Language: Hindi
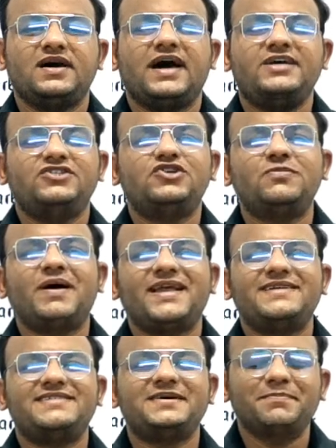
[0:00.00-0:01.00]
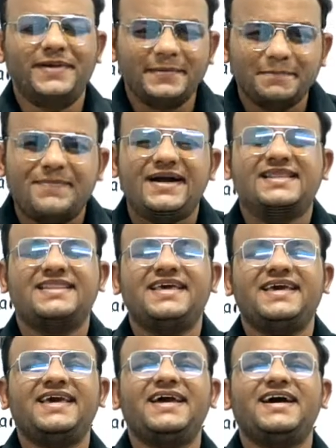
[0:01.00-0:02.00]
आइसोमैरिज्म में बढ़ते
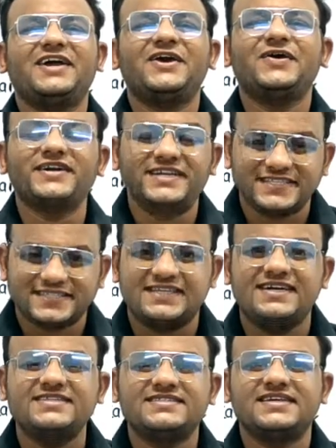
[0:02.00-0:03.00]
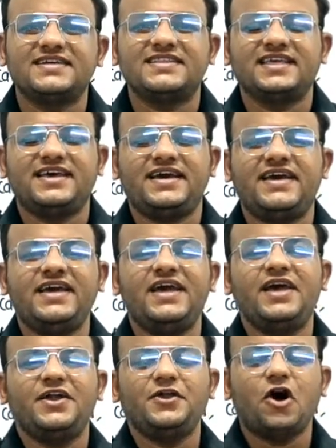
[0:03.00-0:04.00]
हैं आगे और डिस्कस करते
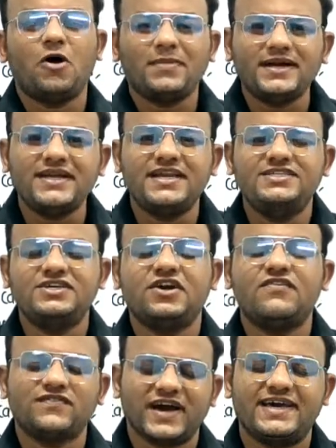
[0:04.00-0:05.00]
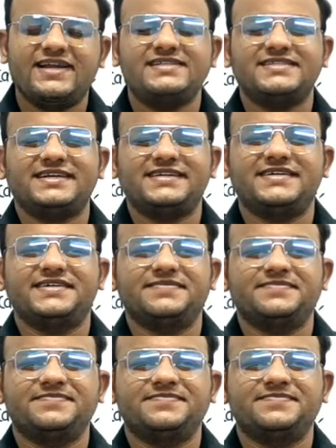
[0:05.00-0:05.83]
हैं नॉमन ऑफ कायरल सेंटर